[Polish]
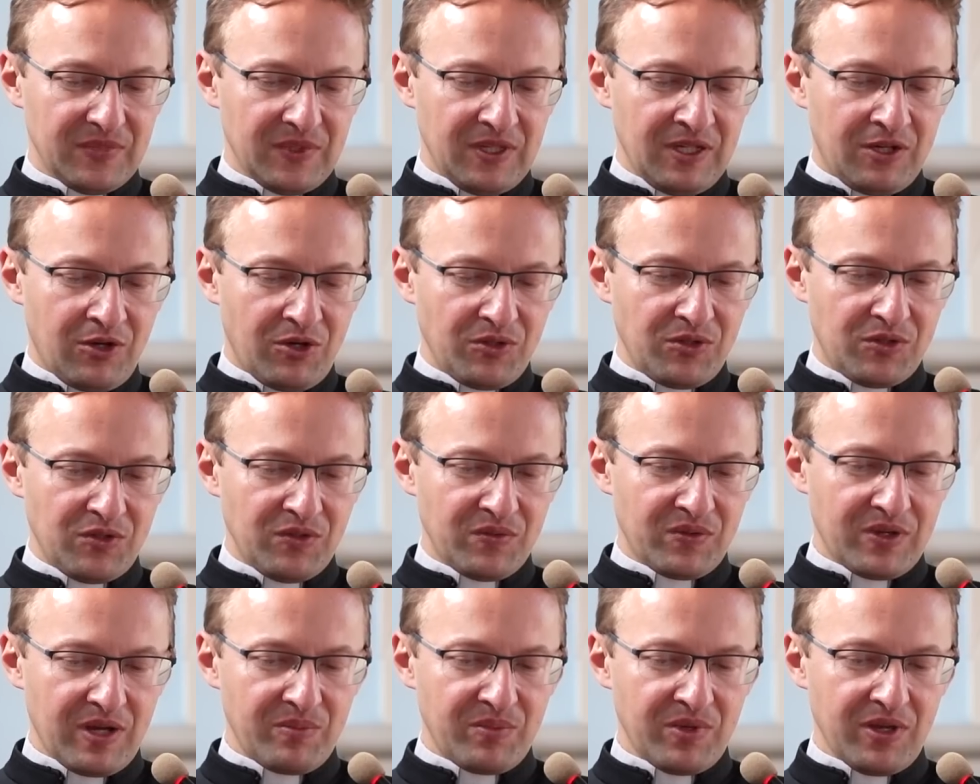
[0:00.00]
I
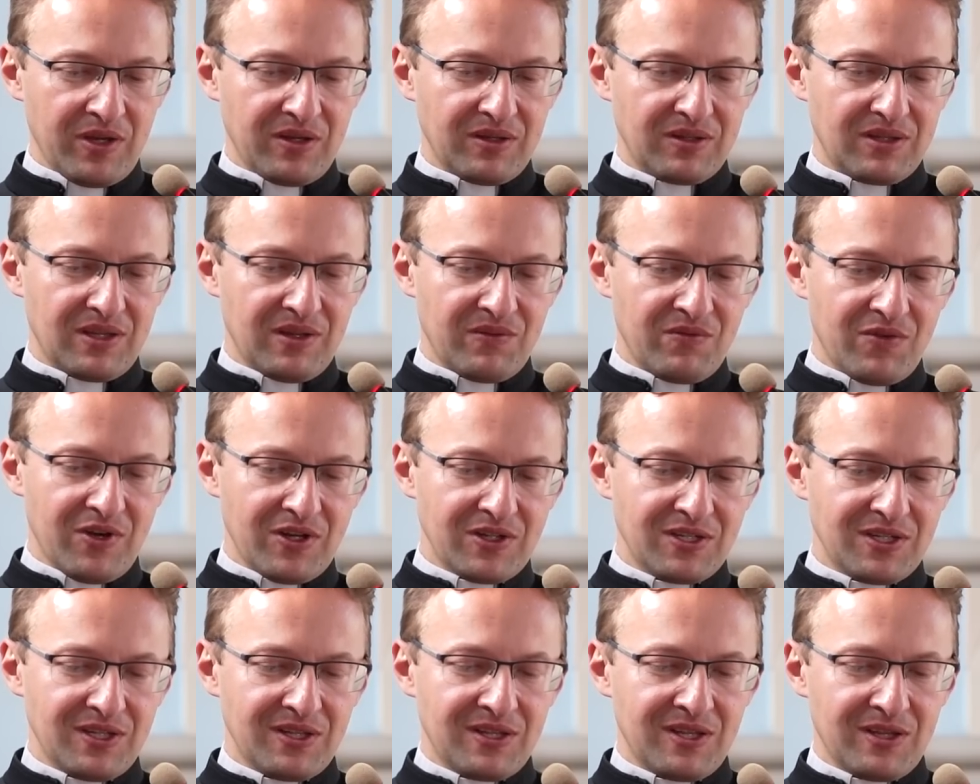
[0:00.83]
końcówka piękna,
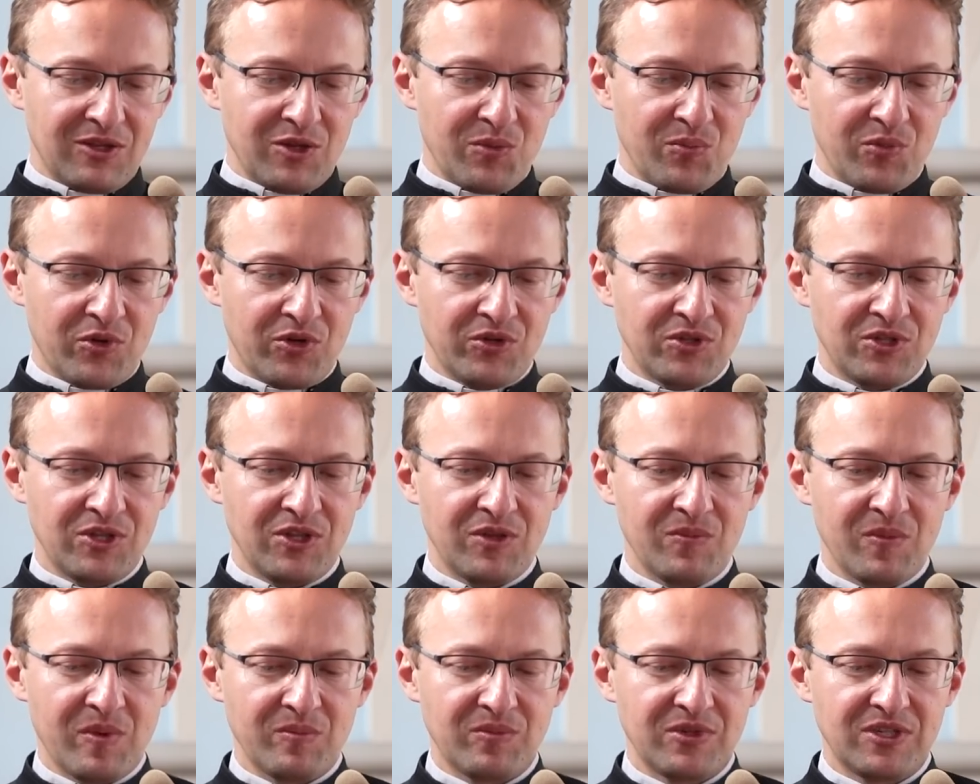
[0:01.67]
właśnie. Ten dom
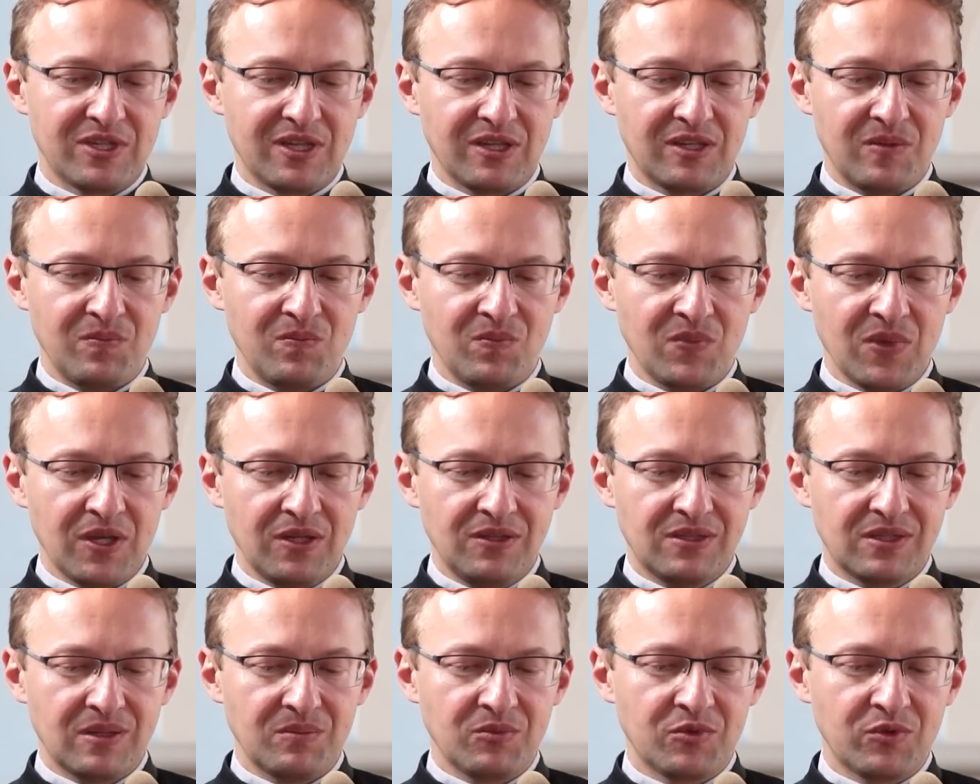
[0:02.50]
rodziny ma być takim
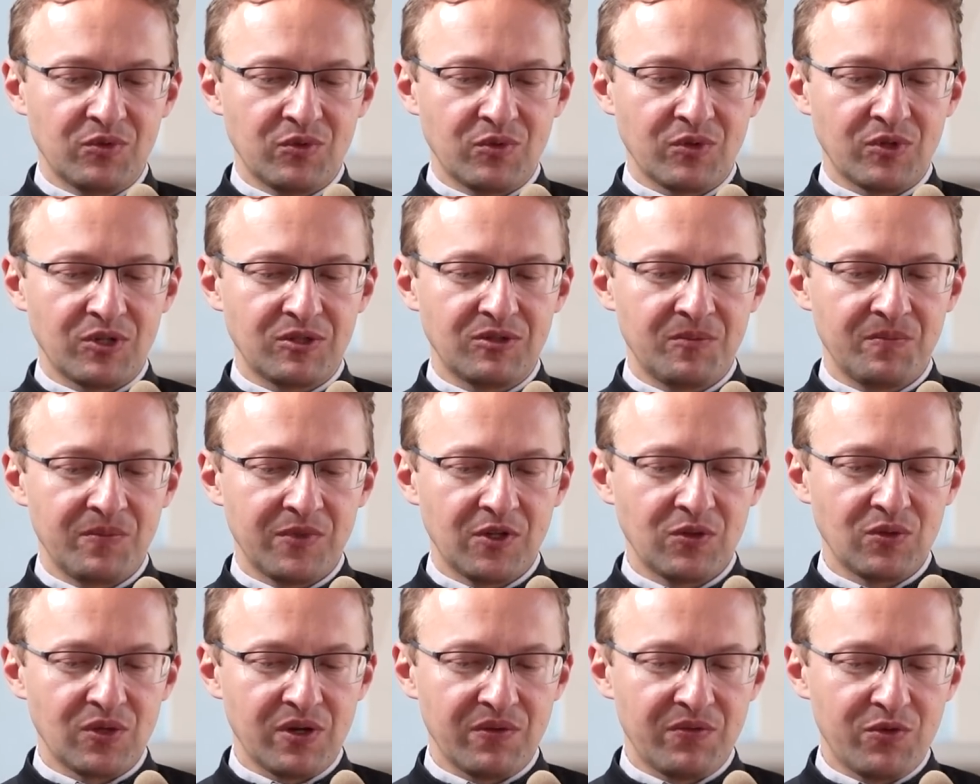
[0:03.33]
miejscem, które,
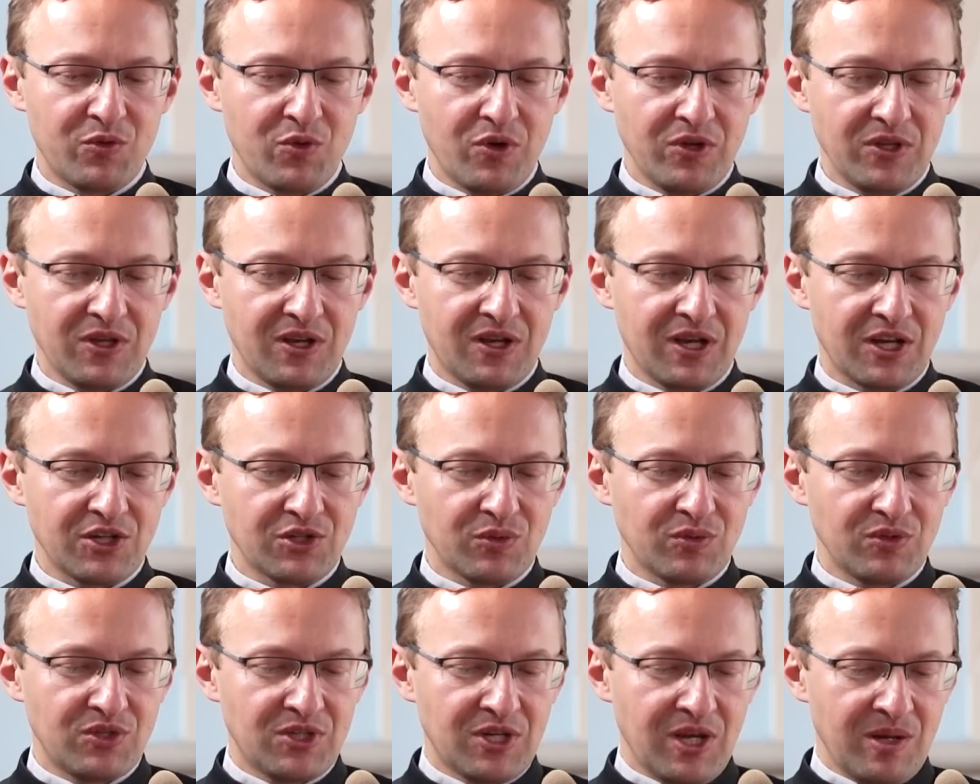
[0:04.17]
które wchłonie
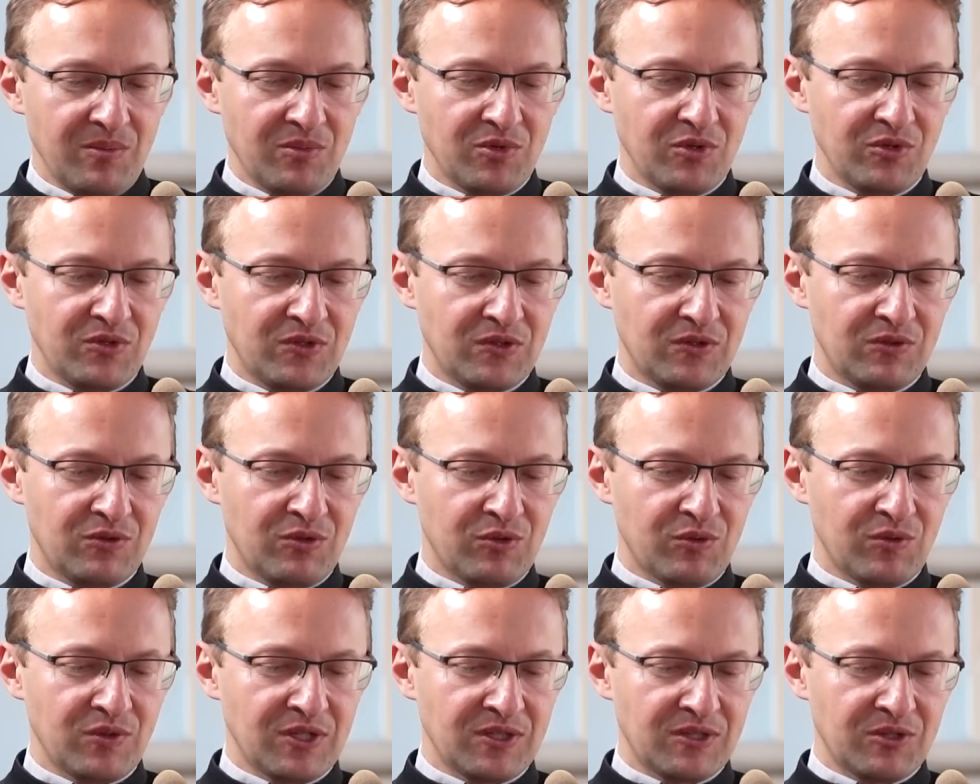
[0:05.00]
każdą ciemność, z
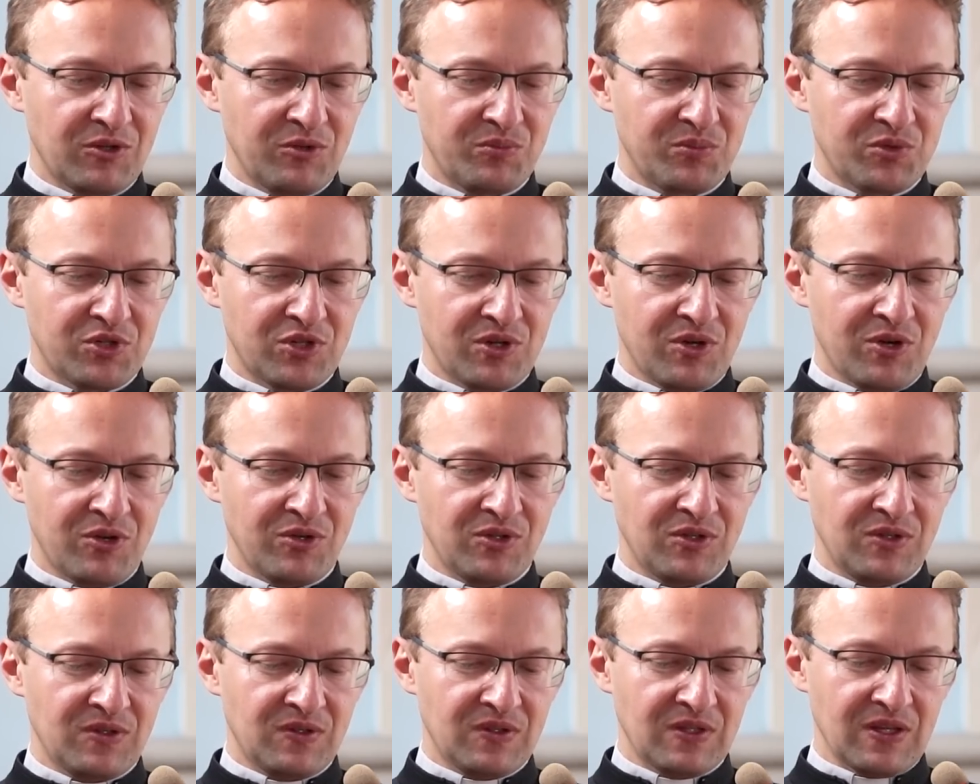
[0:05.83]
którą dziecko
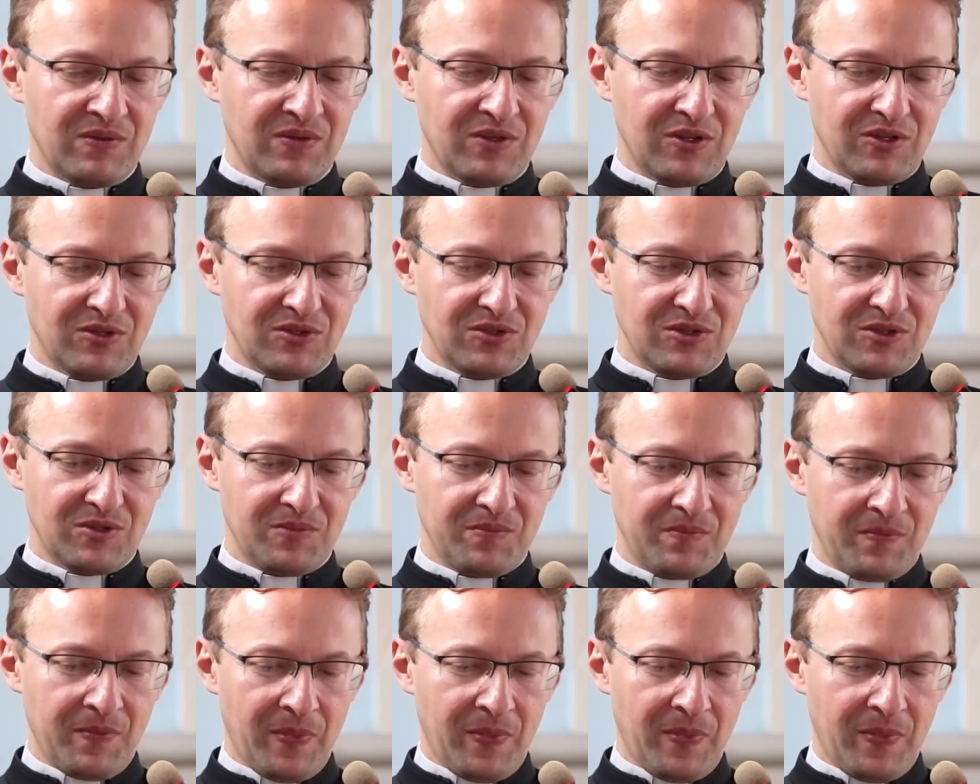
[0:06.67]
przychodzi z zewnątrz.